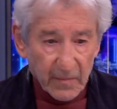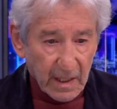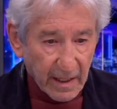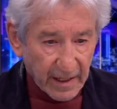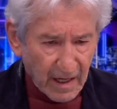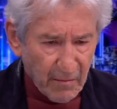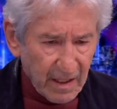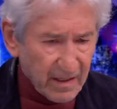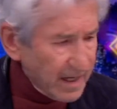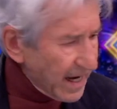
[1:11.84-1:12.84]
que
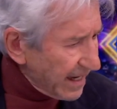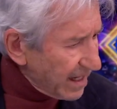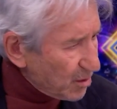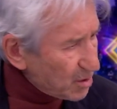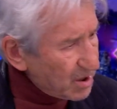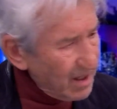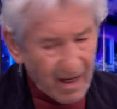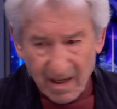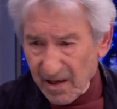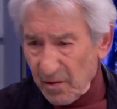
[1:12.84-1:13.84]
remiten a ecos
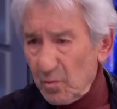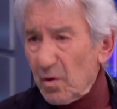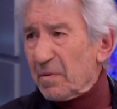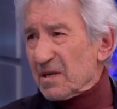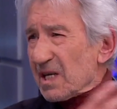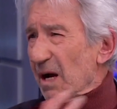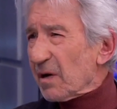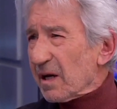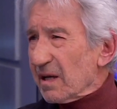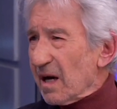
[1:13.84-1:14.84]
que uno
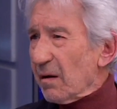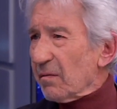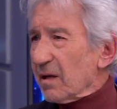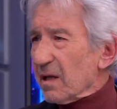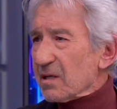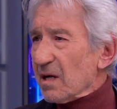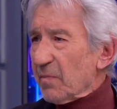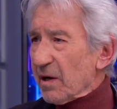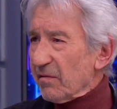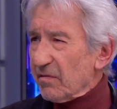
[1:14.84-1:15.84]
pensaba que ya había
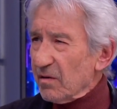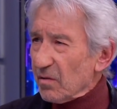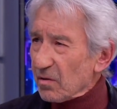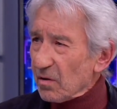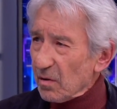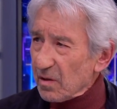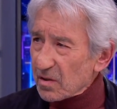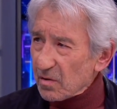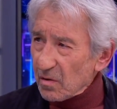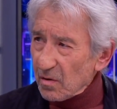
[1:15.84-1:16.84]
desaparecido todo
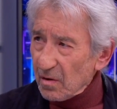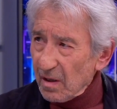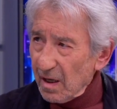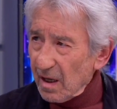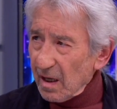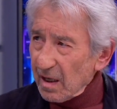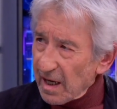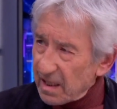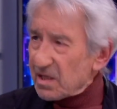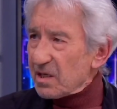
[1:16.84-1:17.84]
eso, ¿no? Y
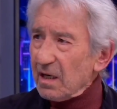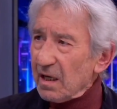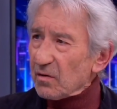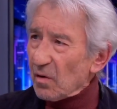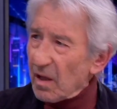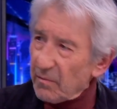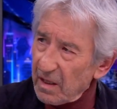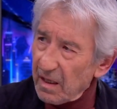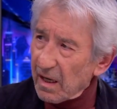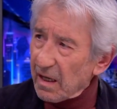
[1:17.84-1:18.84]
ahí sigue
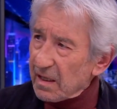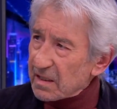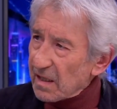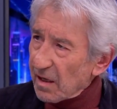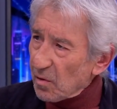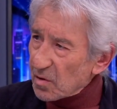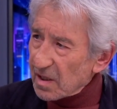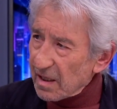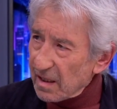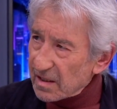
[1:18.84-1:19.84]
todavía esta
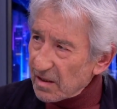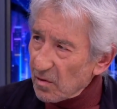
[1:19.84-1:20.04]
cosa del ser